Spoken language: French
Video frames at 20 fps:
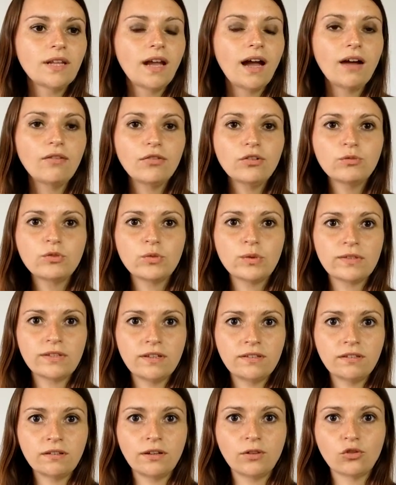Avant de me
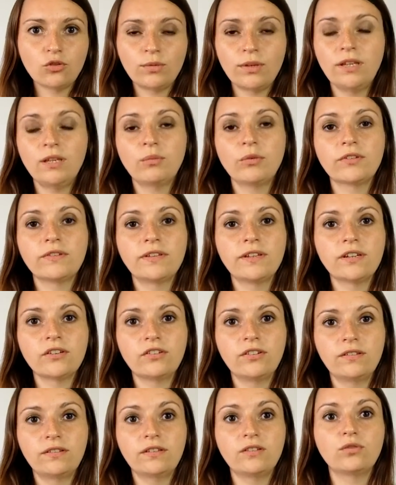spécialiser dans les troubles alimentaires,
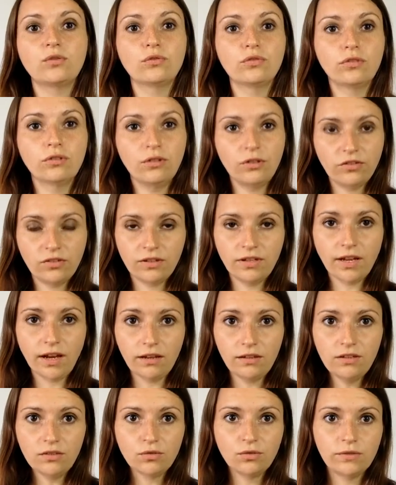j'étais sophrologue
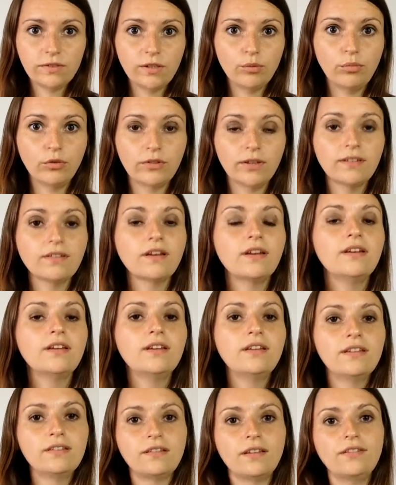généraliste, tu le sais peut-être,
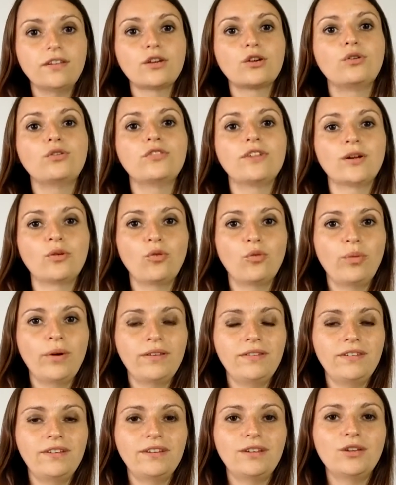c'est-à-dire que
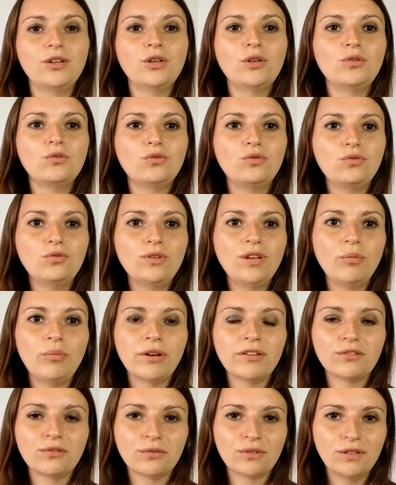j'accompagnais tous les
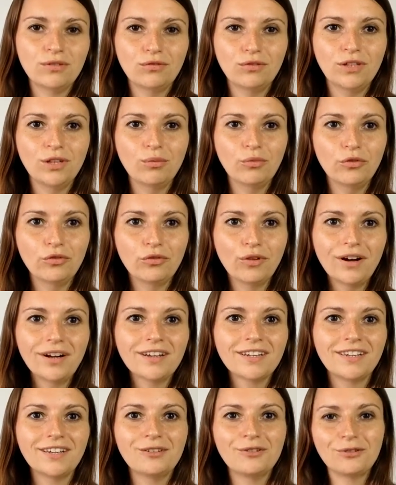patients qui venaient me
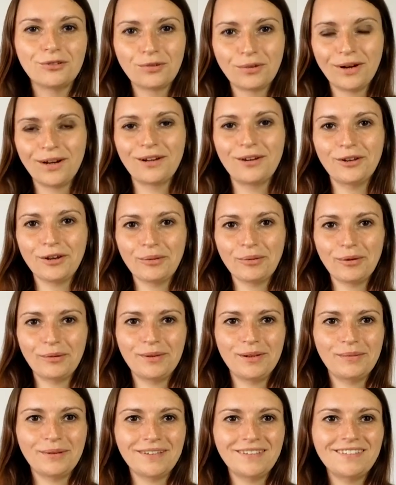voir, quelle que soit leur
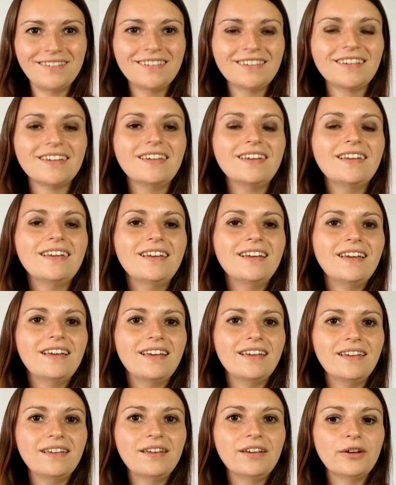problématique.
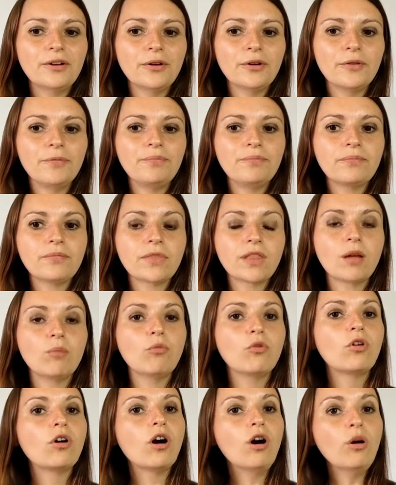Et euh,
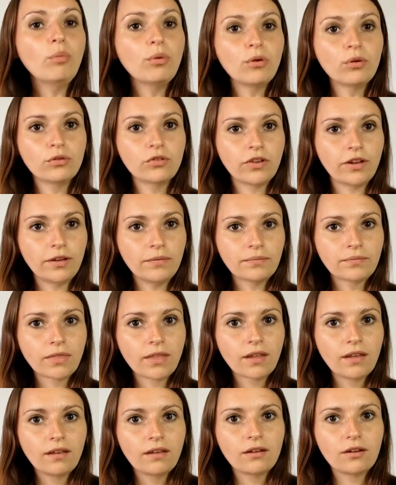mon grand projet,
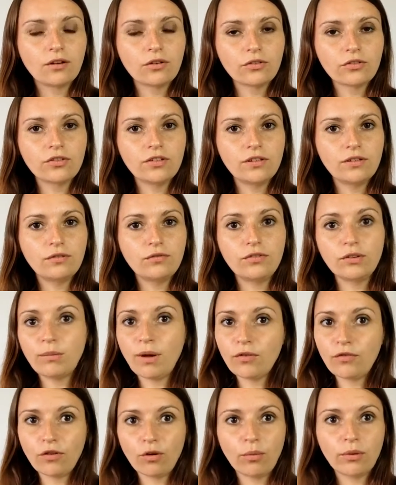quand j'ai fait
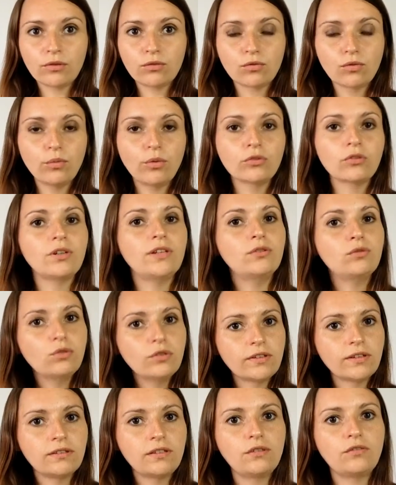ma formation, pendant les
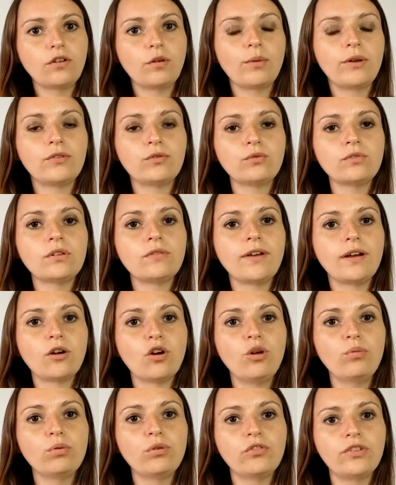deux années de formation, j'avais un
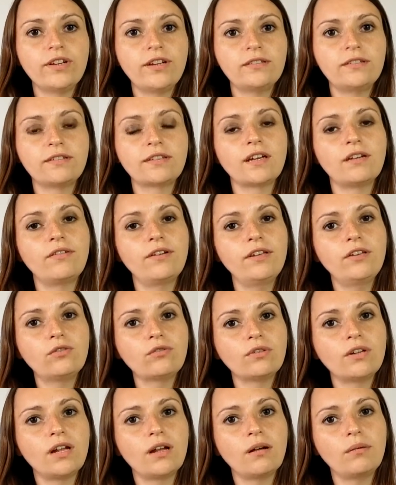grand projet qui était travaillé
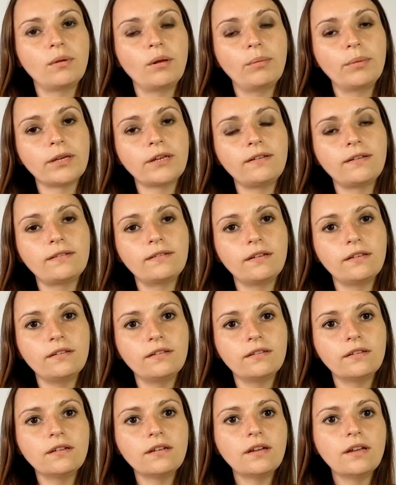travailler sur la, la
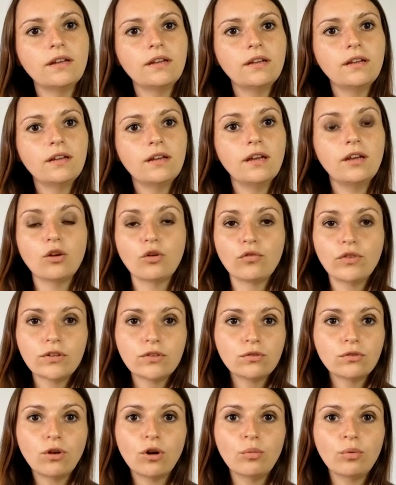périnatalité. Et en fait,
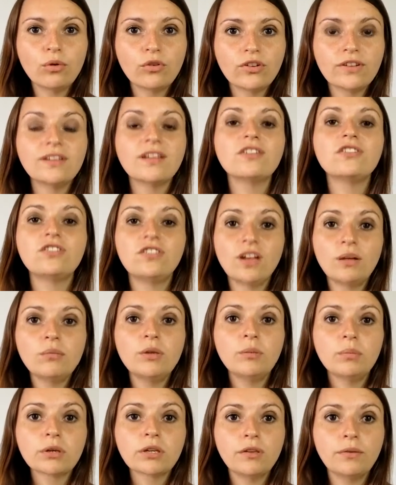ce grand projet n'a
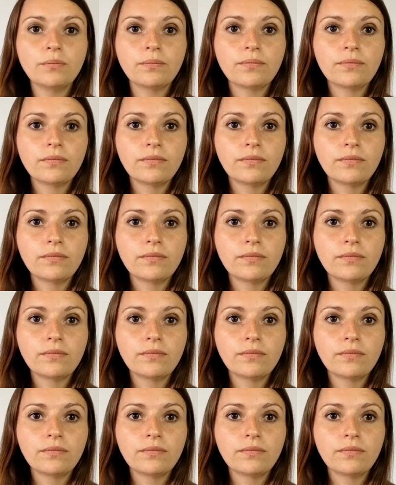jamais pris.